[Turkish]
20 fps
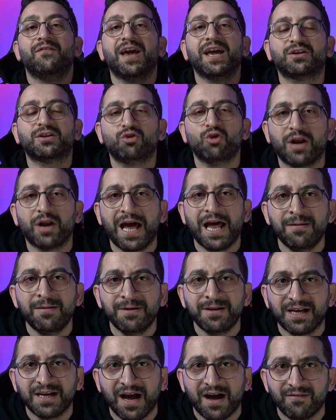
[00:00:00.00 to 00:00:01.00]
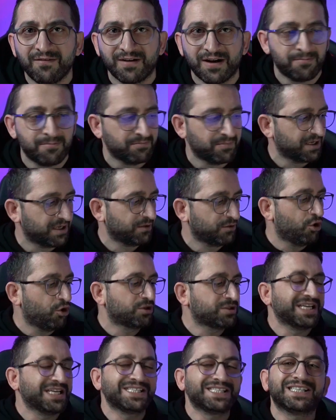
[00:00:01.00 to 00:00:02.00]
Vektörel bir kavram mı
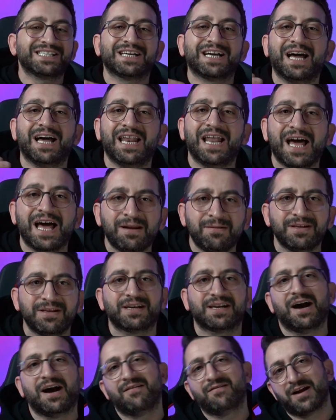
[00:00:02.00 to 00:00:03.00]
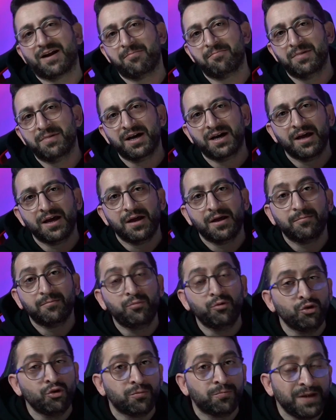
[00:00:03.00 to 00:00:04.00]
yoksa skaler bir kavram mı
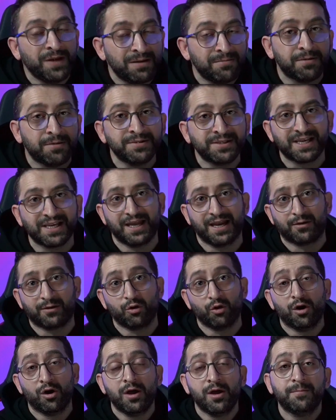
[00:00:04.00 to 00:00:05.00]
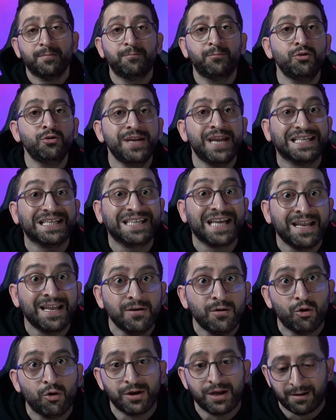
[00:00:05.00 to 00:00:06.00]
bunu bilmemiz gerekiyor. Bu
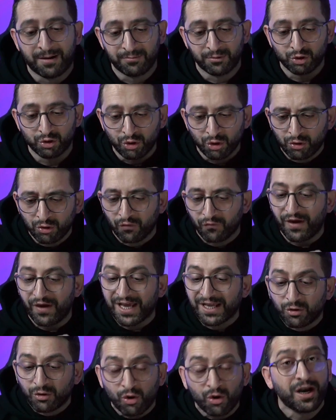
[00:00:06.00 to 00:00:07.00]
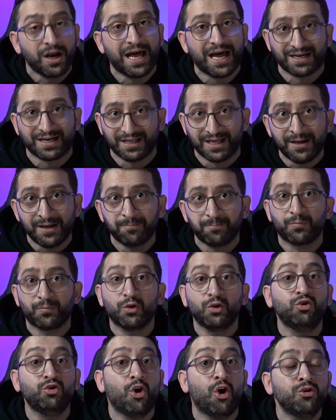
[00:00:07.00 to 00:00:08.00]
neden önemli? Çünkü vektörlerde
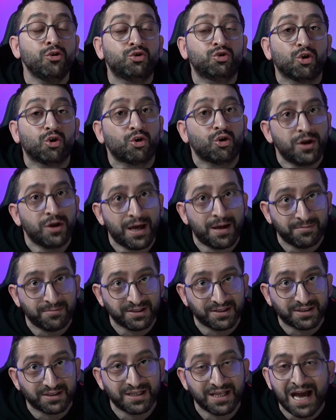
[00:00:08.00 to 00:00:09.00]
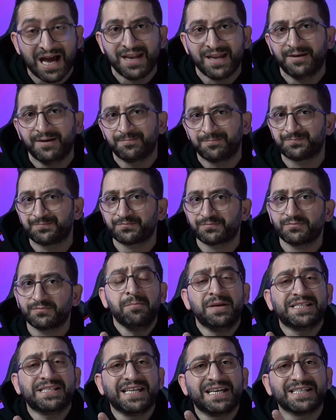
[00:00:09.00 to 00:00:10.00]
yön çok önemlidir. Yani
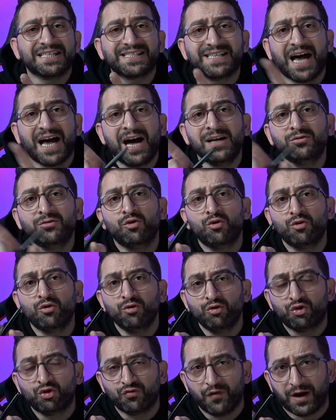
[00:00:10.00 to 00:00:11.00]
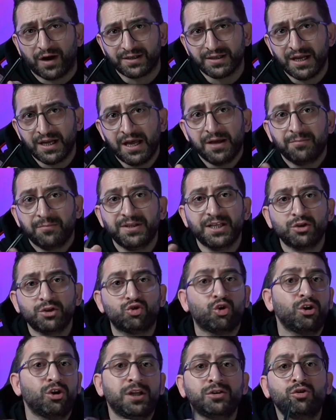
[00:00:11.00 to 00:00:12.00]
mesela sağa doğru 3 var. Bir de
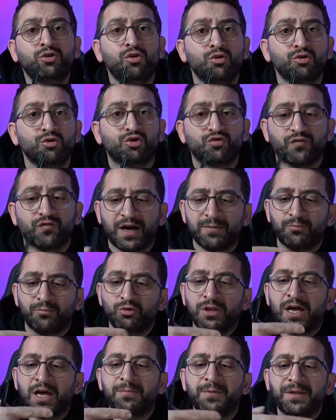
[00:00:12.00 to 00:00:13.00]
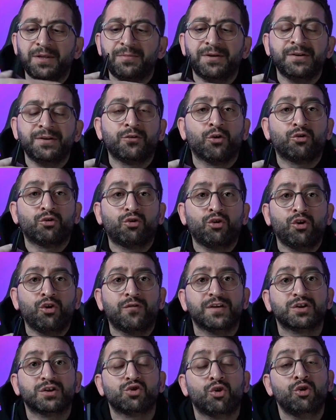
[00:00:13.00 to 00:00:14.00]
sola doğru 3 var. Bunlar birbirini
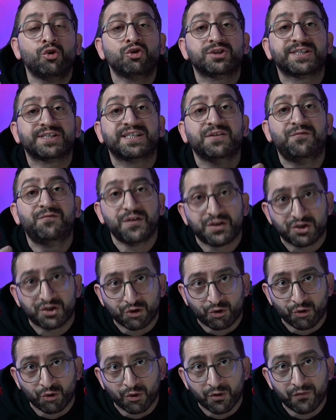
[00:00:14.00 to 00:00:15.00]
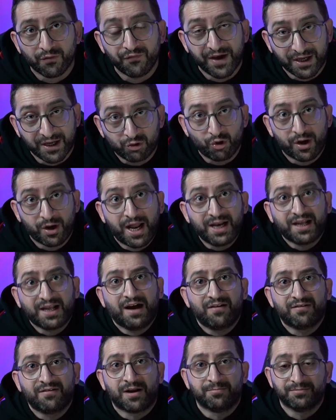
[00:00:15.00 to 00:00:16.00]
götürüyor ve sonuç 0 çıkıyor. Vektörel
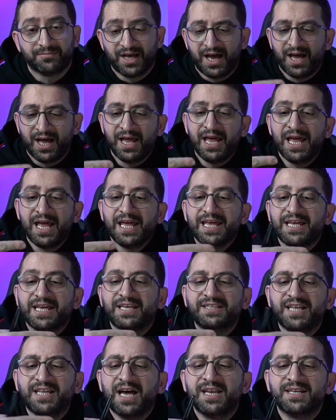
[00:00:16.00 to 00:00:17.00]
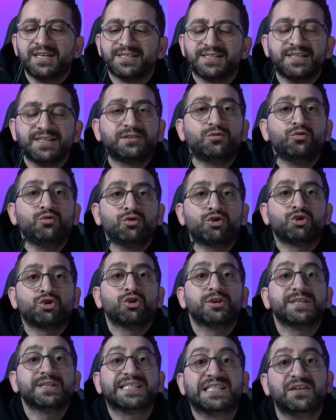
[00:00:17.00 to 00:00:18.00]
kavramda 2 tane zıt
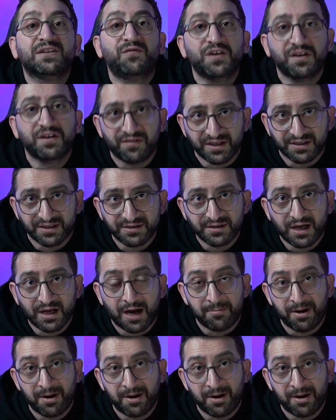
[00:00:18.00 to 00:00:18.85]
3 0'ı verir.